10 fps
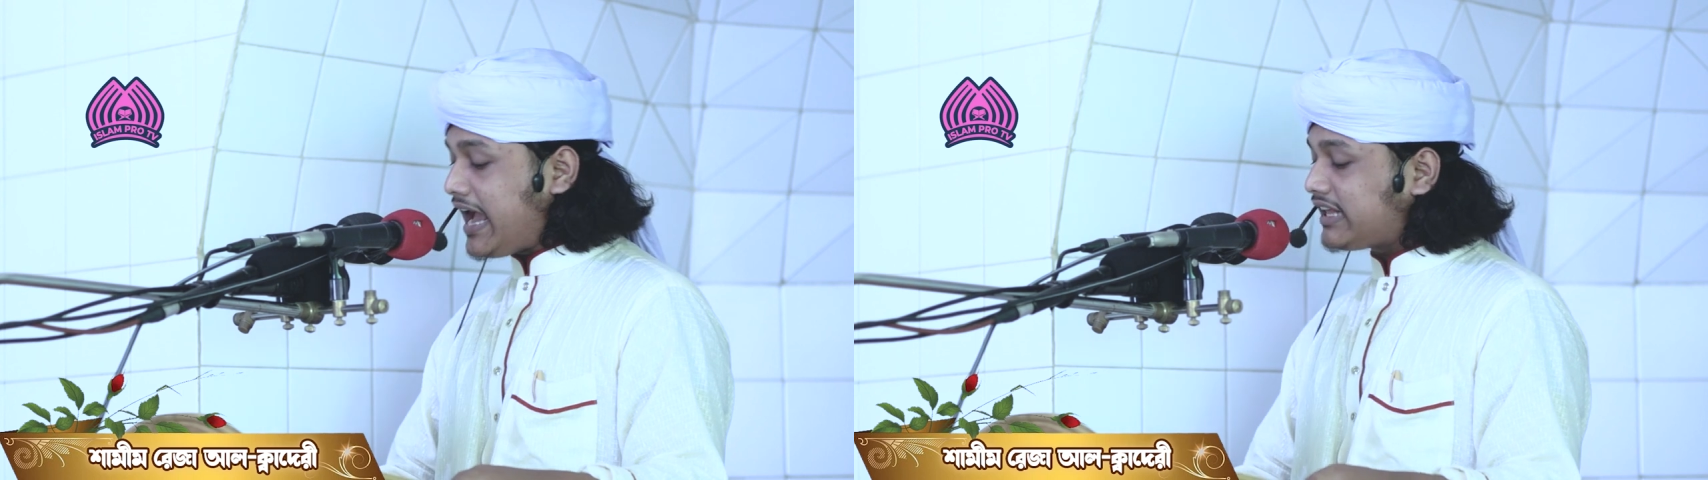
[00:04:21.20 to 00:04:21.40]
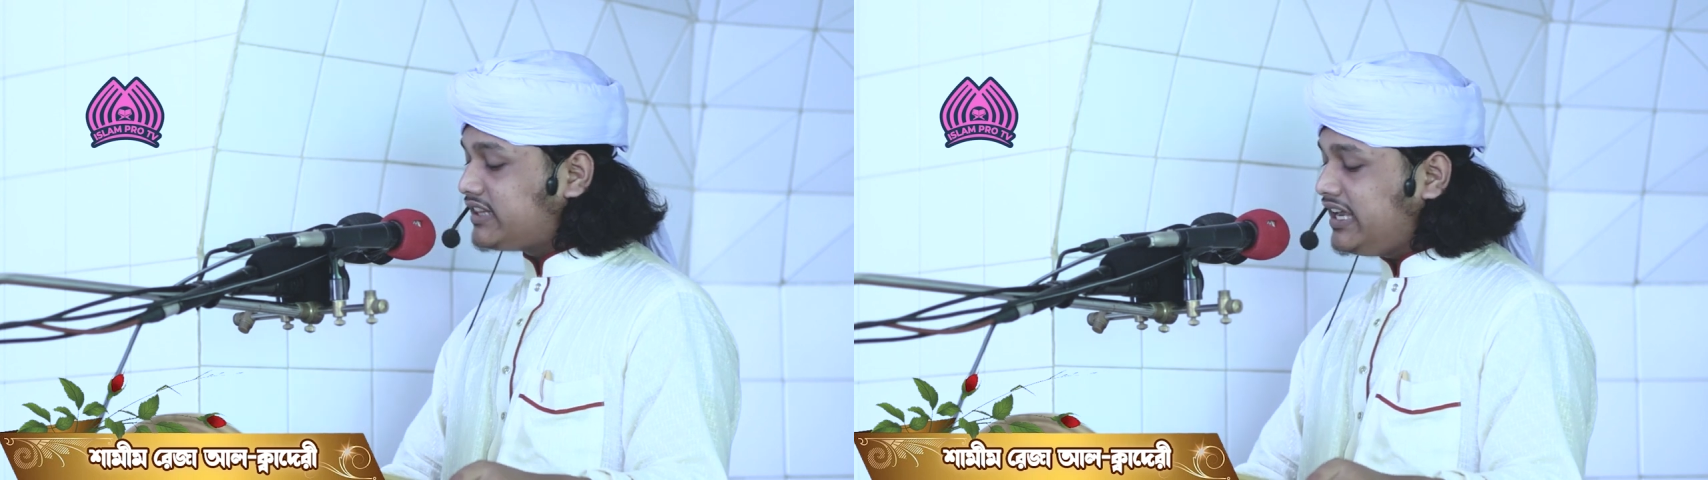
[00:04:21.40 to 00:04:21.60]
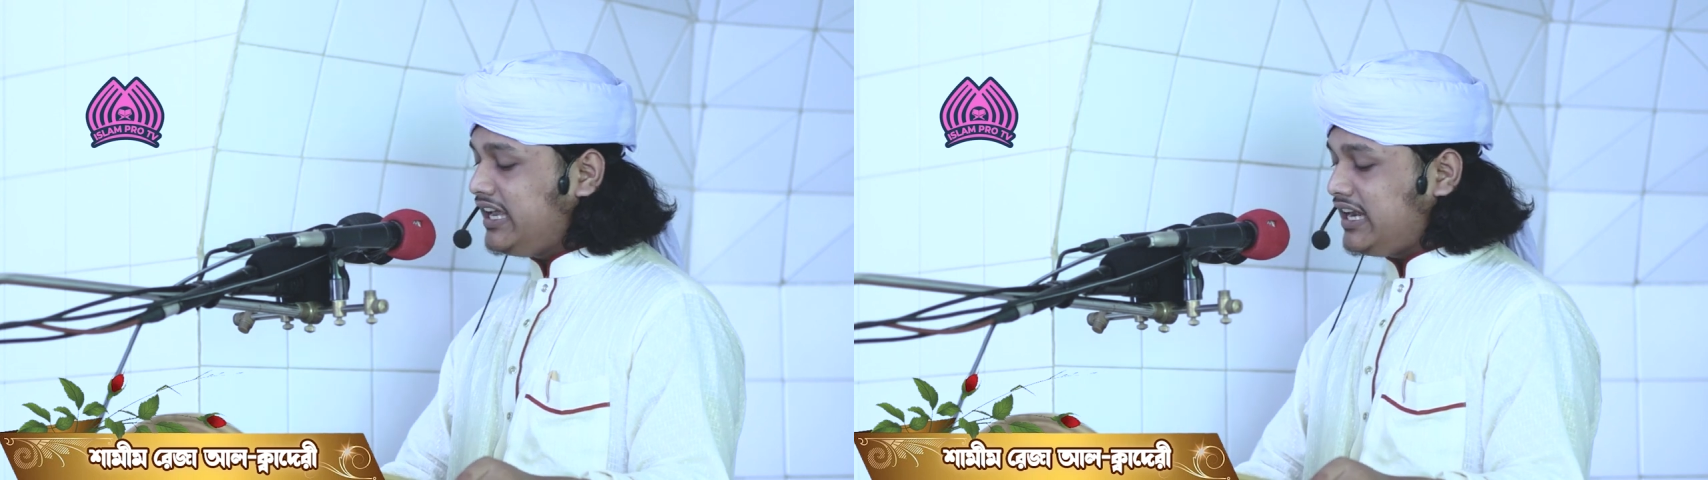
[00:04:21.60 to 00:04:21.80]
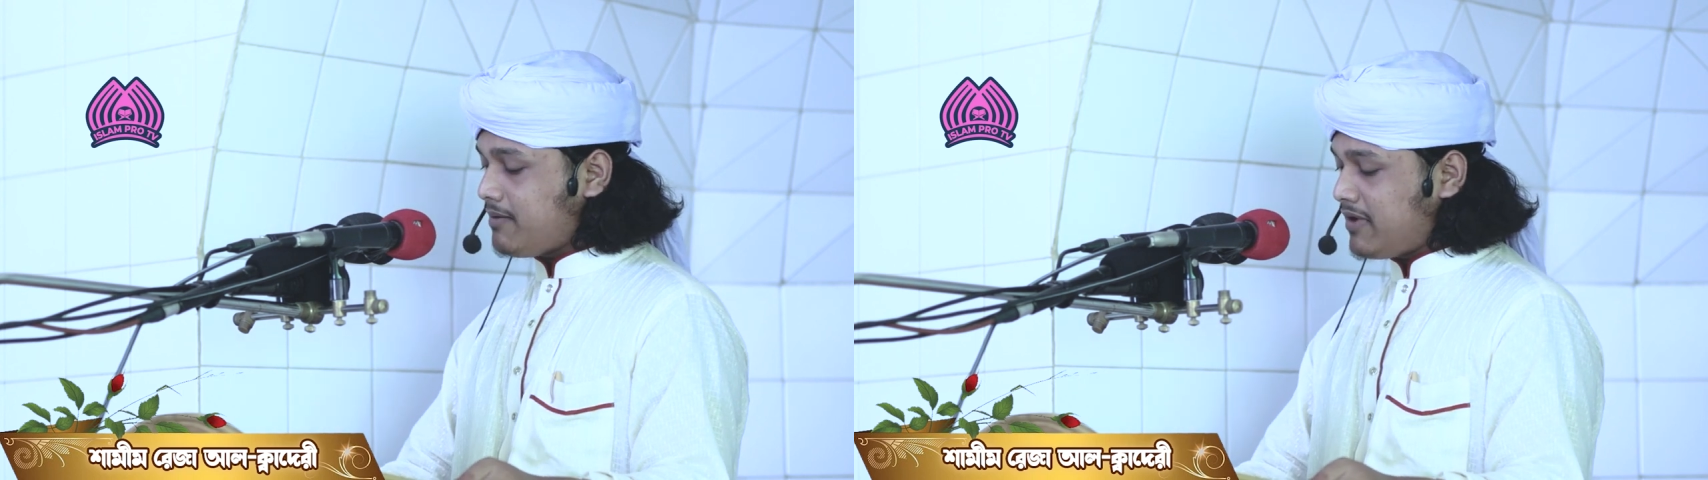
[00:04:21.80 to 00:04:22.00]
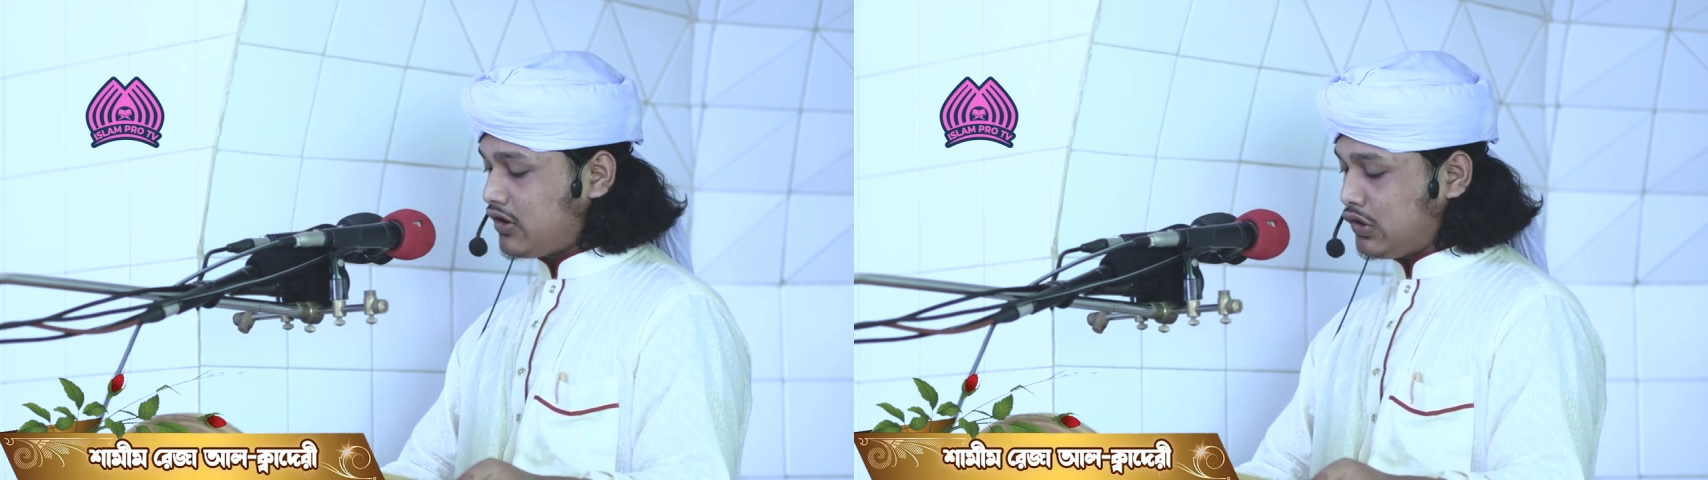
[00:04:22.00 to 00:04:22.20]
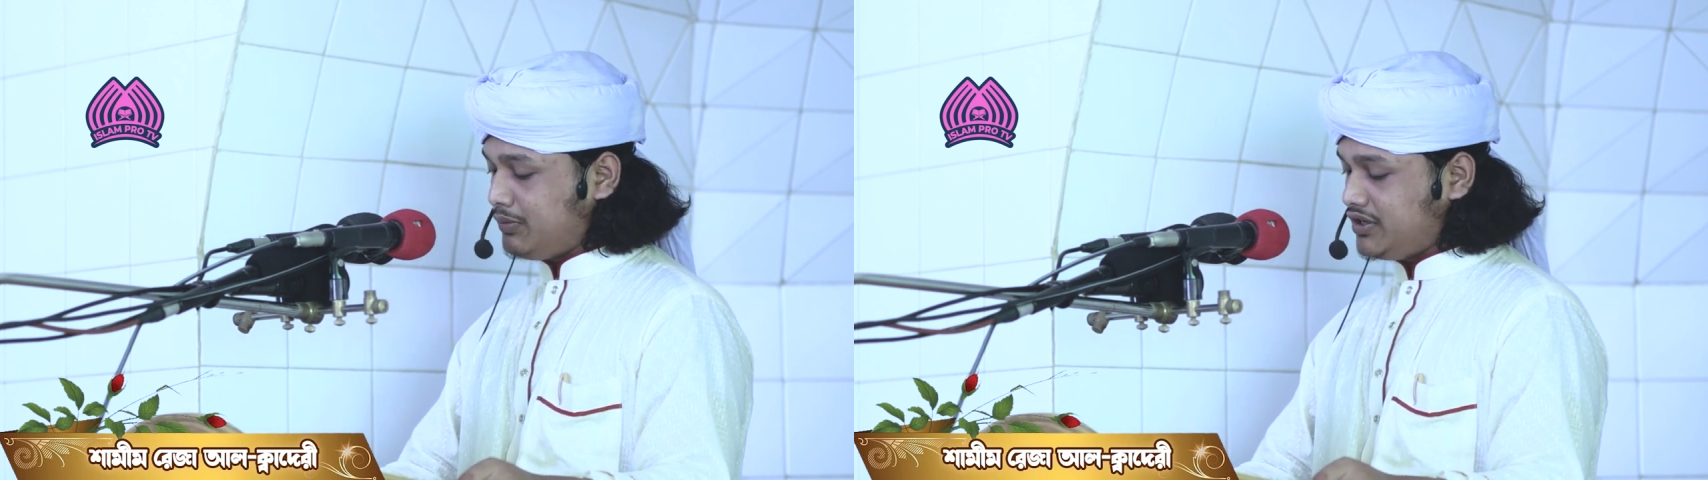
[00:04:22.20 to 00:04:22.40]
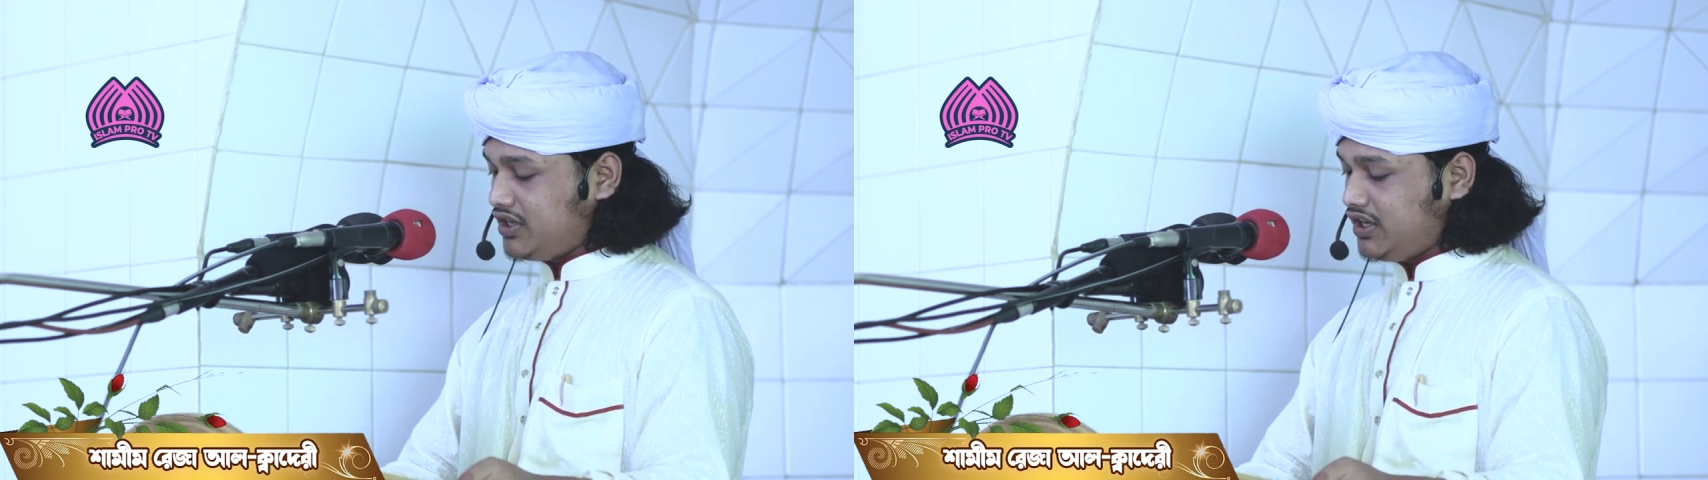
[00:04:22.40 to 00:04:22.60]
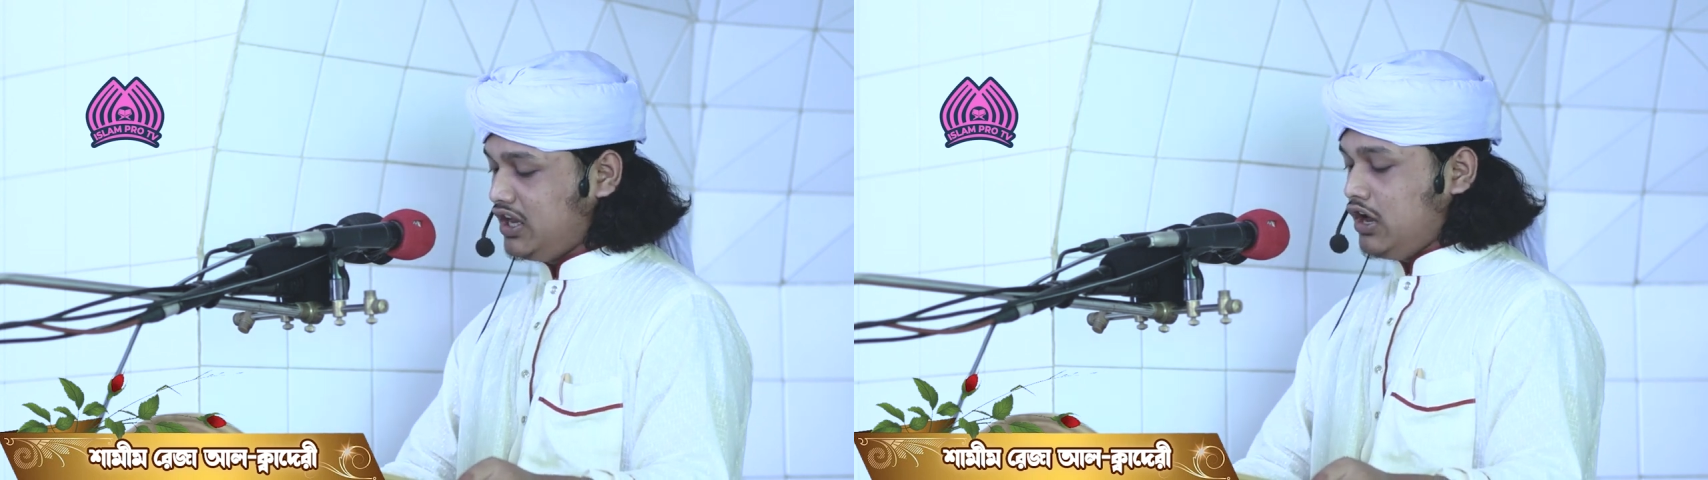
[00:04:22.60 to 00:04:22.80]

একদিন আমার নবীজি